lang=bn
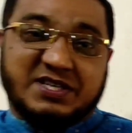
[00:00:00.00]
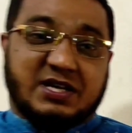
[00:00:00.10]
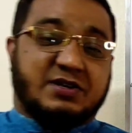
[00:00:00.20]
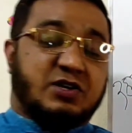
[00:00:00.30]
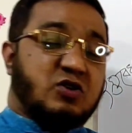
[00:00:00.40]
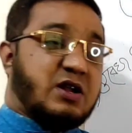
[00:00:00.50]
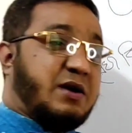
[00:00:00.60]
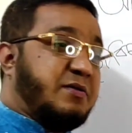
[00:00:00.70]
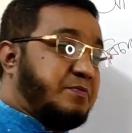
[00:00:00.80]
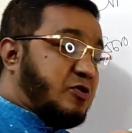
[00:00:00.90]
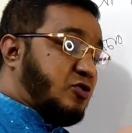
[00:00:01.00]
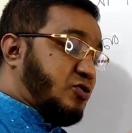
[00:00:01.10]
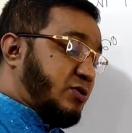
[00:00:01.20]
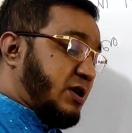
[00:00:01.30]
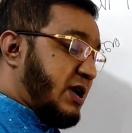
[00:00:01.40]
বিচারটি করা
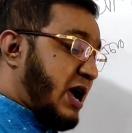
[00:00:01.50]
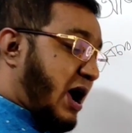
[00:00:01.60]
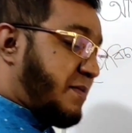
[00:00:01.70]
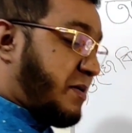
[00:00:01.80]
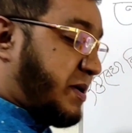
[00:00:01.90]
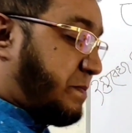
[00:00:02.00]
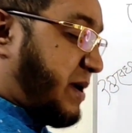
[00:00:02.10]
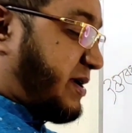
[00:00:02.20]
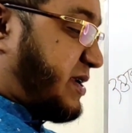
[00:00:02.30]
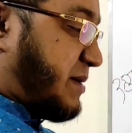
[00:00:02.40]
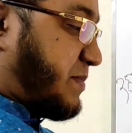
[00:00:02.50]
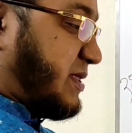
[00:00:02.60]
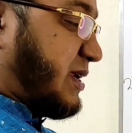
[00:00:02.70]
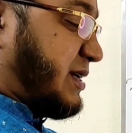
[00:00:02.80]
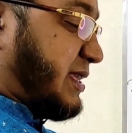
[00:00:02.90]
প্রয়োজন আমি আমার পেটটি
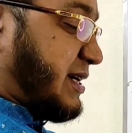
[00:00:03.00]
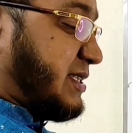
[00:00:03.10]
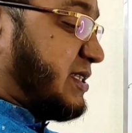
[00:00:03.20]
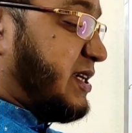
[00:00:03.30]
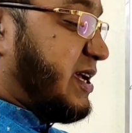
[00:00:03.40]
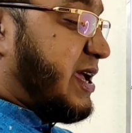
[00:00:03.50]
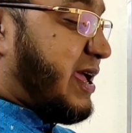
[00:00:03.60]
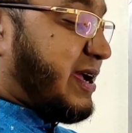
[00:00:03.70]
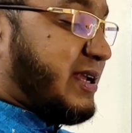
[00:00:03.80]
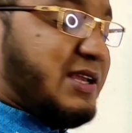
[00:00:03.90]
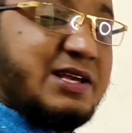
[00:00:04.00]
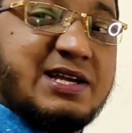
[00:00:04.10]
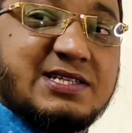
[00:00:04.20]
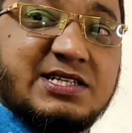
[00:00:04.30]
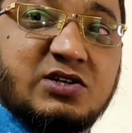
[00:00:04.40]
আপনাদেরকে দেখাচ্ছি এখানে লেখা
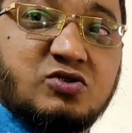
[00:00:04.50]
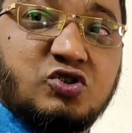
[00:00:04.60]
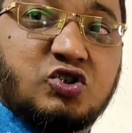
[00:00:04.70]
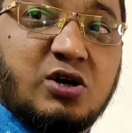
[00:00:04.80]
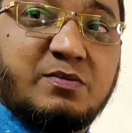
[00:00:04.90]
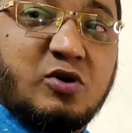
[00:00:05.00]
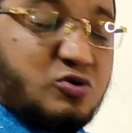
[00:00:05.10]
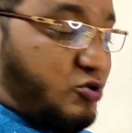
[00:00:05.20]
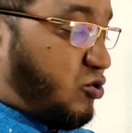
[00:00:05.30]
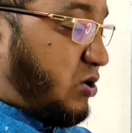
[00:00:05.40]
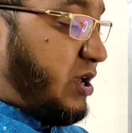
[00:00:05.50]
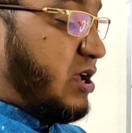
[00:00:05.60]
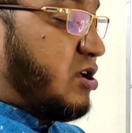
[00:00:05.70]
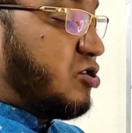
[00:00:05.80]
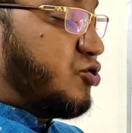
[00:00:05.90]
আছে দেখুন জন্ম কুণ্ডলী
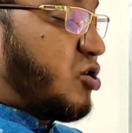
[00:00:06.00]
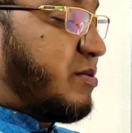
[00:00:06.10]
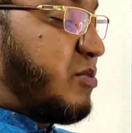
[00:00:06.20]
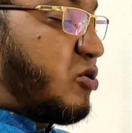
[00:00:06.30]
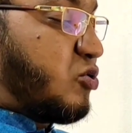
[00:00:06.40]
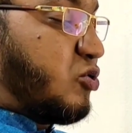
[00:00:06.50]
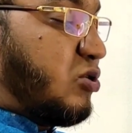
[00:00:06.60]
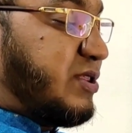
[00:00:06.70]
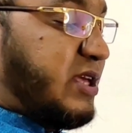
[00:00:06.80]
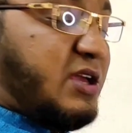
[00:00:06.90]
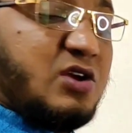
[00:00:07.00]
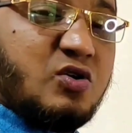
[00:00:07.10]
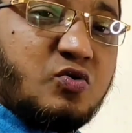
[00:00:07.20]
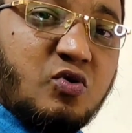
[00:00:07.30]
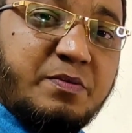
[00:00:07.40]
জন্ম কুণ্ডলীতে
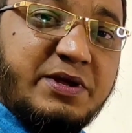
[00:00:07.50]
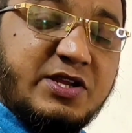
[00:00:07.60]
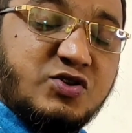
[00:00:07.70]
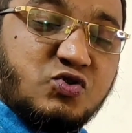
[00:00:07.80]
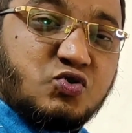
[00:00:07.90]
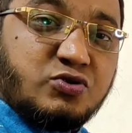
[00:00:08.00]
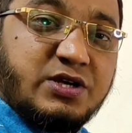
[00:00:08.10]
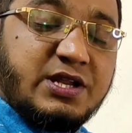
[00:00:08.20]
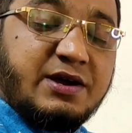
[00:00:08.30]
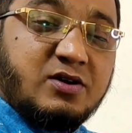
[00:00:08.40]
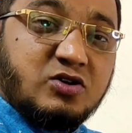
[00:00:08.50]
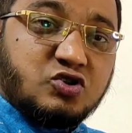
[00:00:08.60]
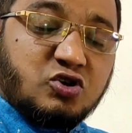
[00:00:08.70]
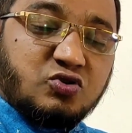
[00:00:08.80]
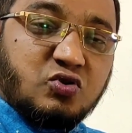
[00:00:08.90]
রবি নিচুস্ত কিনা
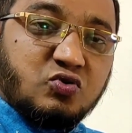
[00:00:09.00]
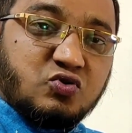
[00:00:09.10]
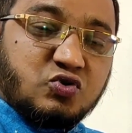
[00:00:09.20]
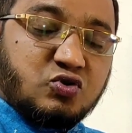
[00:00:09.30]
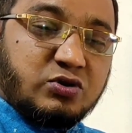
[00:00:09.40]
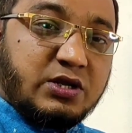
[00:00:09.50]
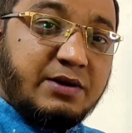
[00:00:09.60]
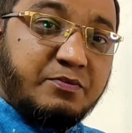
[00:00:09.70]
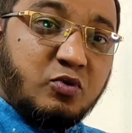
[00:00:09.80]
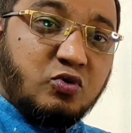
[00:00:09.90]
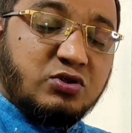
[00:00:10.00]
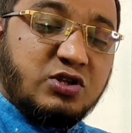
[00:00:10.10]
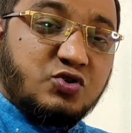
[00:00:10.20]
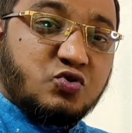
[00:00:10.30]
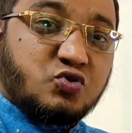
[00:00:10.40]
চন্দ্র উচুস্ত কিনা বোধ
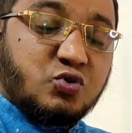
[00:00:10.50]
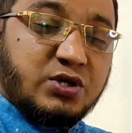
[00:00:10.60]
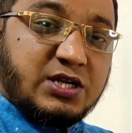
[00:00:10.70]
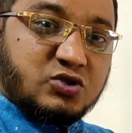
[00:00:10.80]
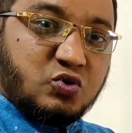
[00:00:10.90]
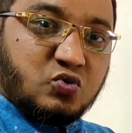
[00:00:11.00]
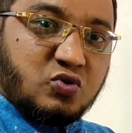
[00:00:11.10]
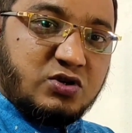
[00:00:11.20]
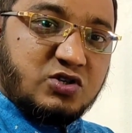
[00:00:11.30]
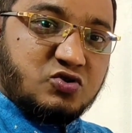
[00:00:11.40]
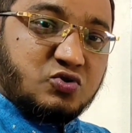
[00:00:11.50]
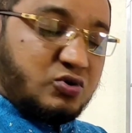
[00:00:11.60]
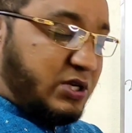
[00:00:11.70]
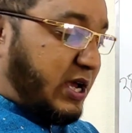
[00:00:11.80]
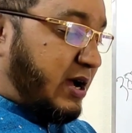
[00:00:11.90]
নিচুস্ত কিনা শুক্র নিচুস্ত
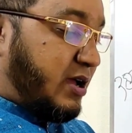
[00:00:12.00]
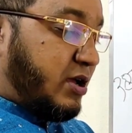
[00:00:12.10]
কিনা